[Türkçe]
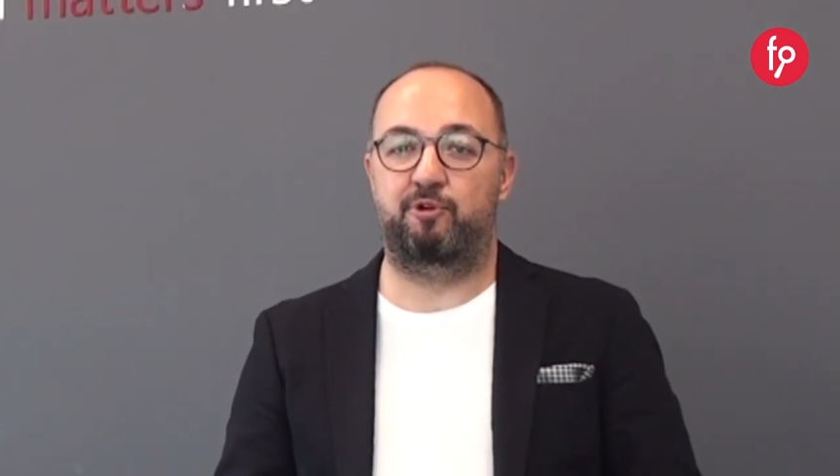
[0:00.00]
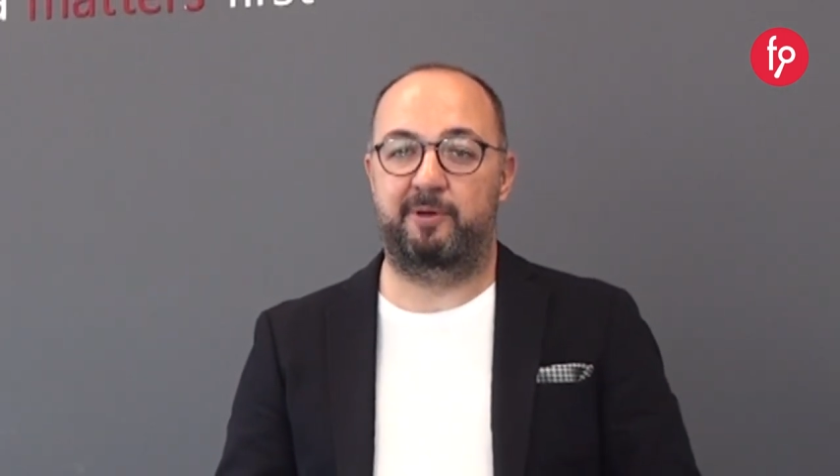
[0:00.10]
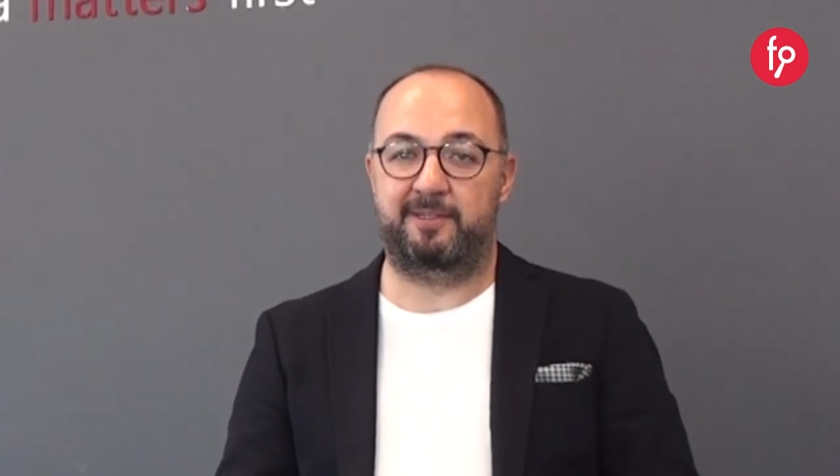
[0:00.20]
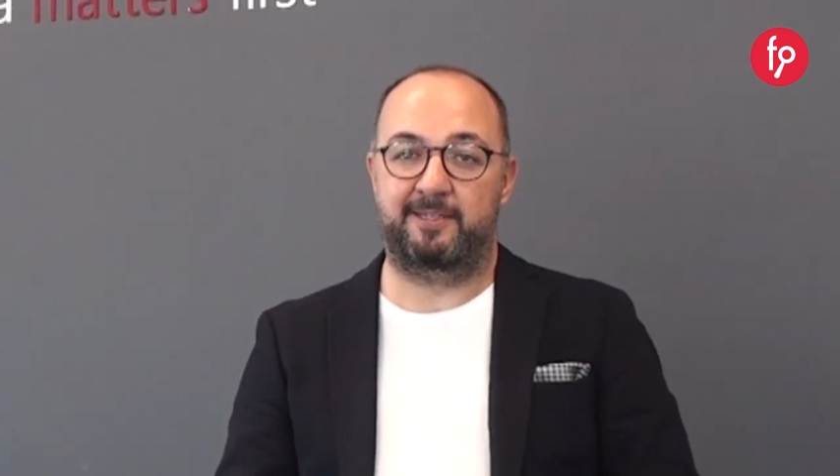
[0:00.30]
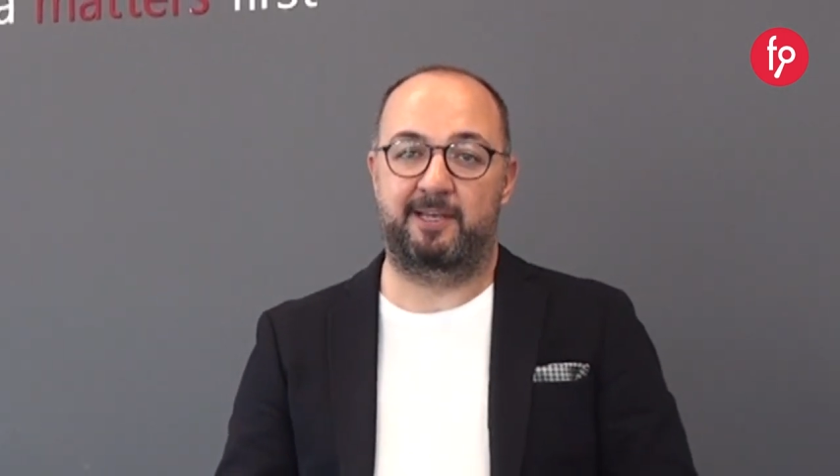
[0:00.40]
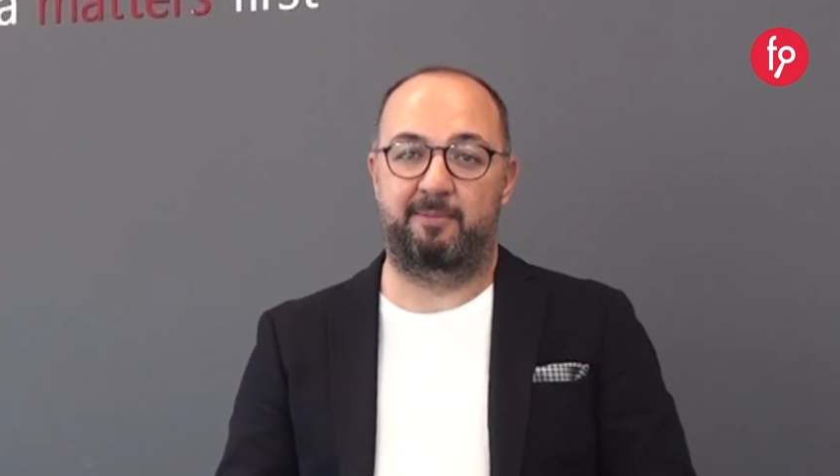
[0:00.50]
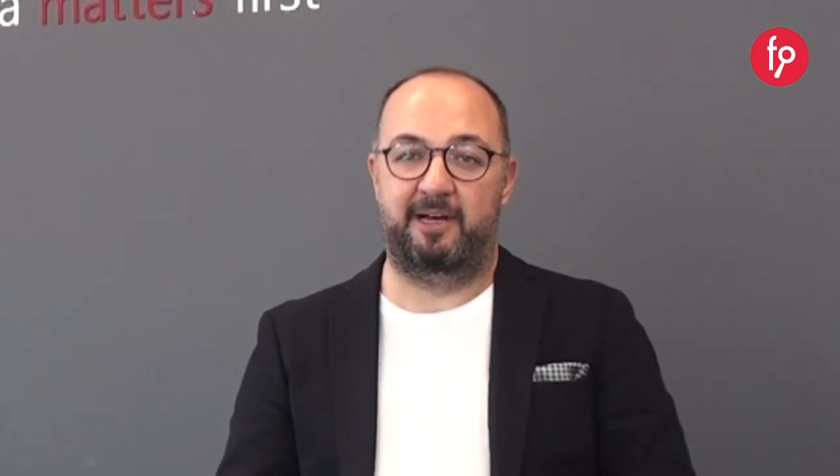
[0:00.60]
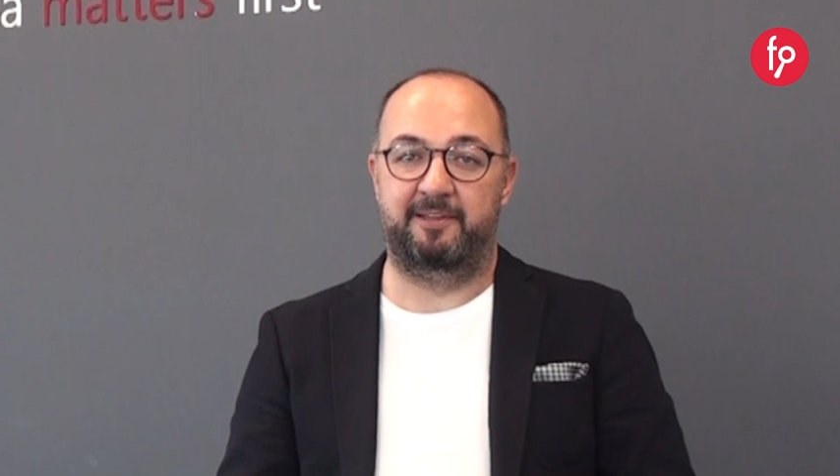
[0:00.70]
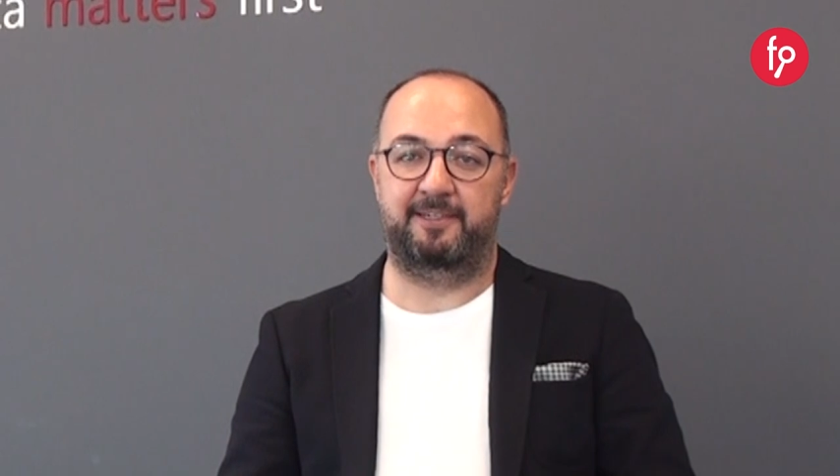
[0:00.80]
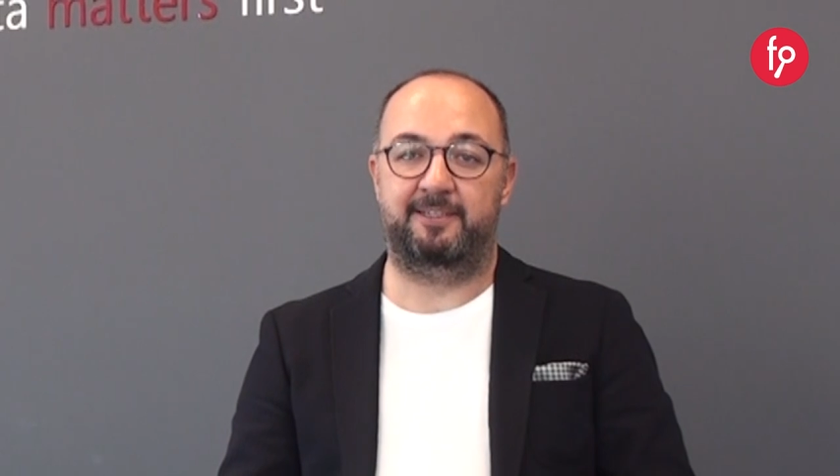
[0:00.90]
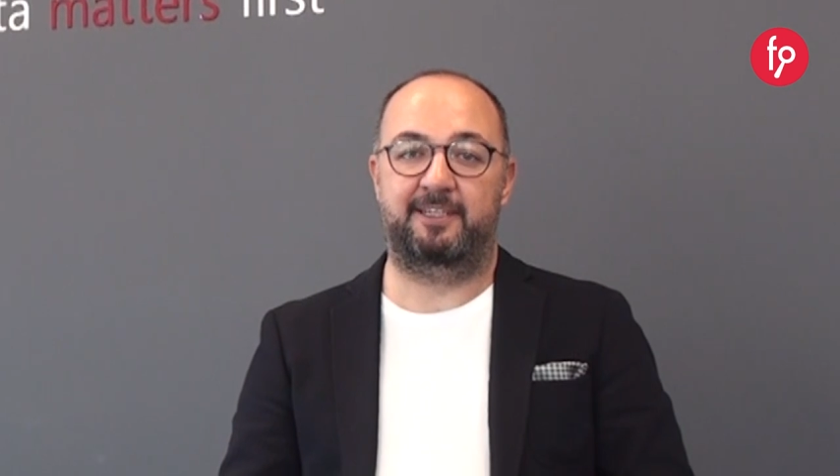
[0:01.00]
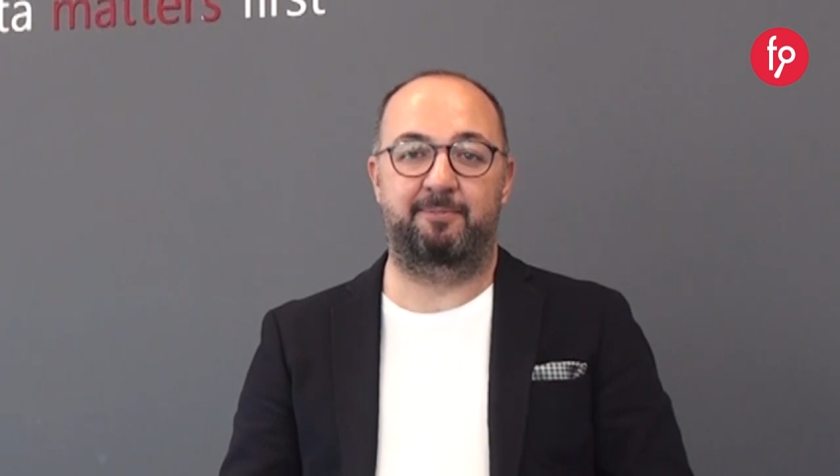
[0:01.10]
biyometri tabanlı